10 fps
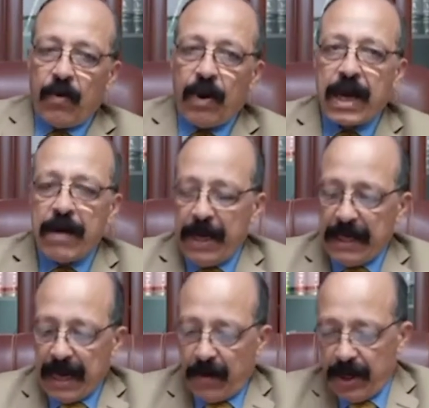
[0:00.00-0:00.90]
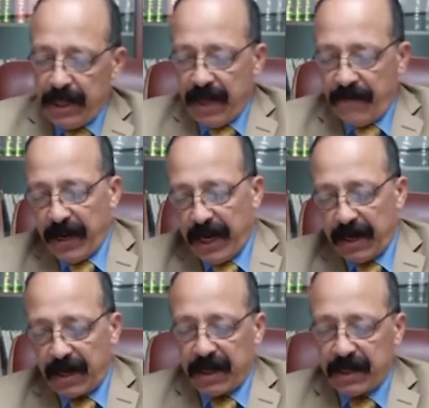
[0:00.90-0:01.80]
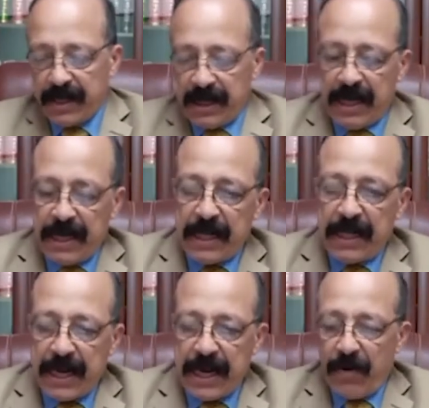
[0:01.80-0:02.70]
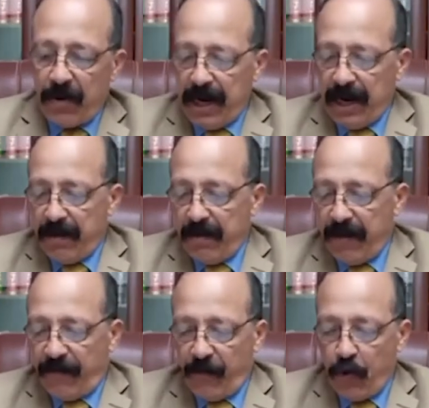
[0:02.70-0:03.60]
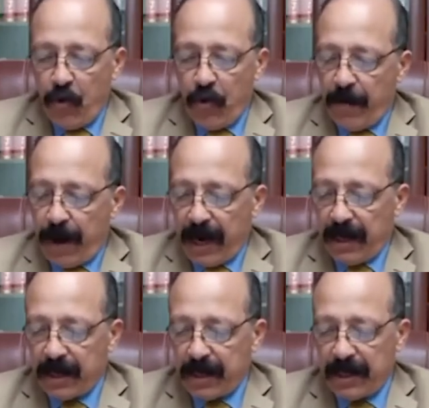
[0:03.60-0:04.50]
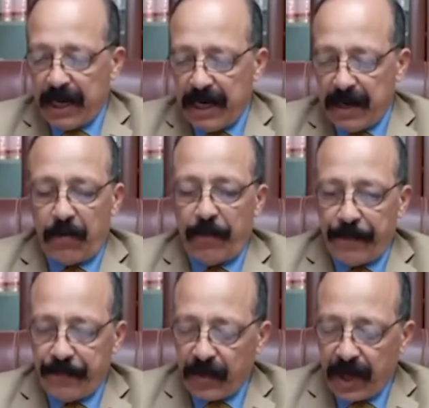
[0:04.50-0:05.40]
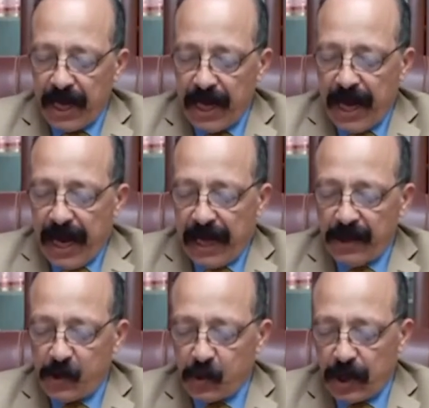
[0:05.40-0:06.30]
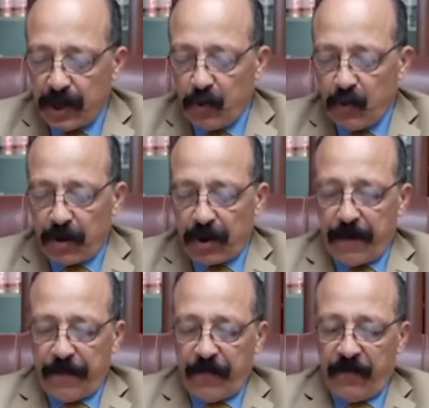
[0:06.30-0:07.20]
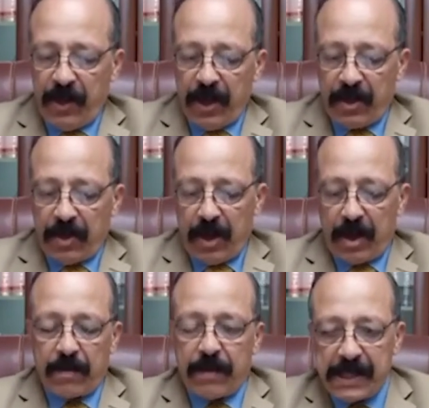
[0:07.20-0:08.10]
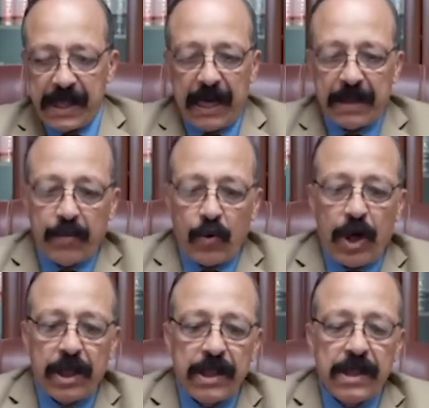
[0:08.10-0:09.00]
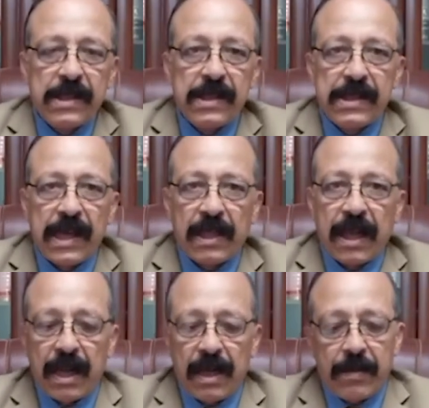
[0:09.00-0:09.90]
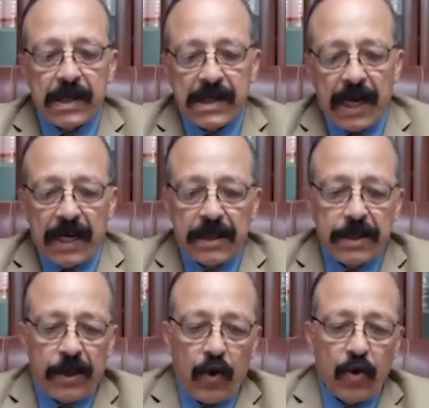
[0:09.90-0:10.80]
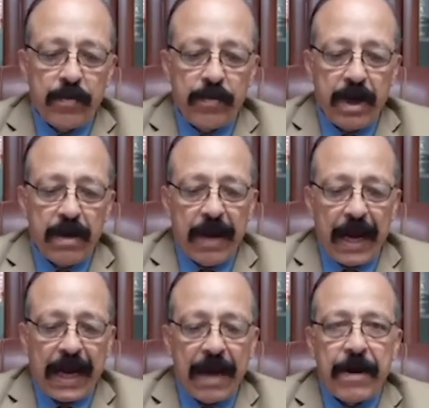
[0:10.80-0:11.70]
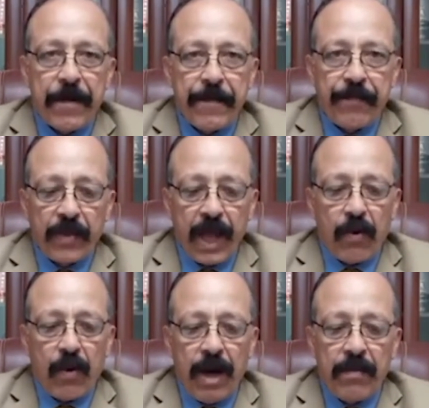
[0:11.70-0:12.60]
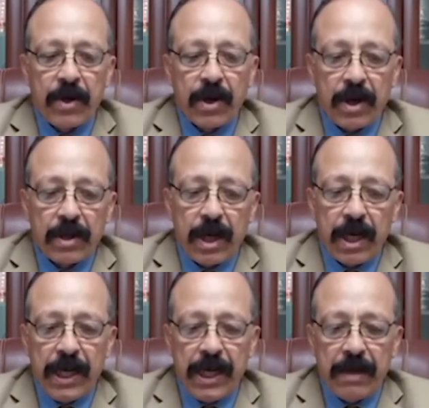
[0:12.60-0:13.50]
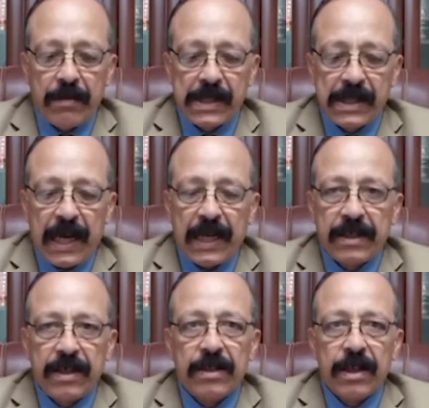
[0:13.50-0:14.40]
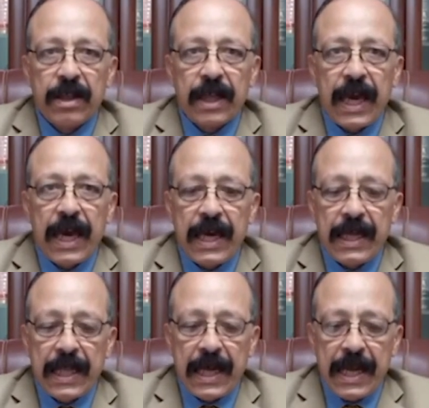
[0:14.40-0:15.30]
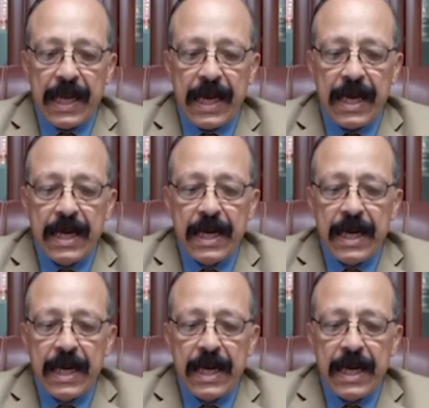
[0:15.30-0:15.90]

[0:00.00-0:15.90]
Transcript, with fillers: وكما تعودنا في حلقاتنا نتناول مفهوم حلقة اليوم حيث تدور في إطار مصلحة مواطن صدر لمصلحة حكم محكمة أو أمر قضائي لمصلحته ضد جهة إدارية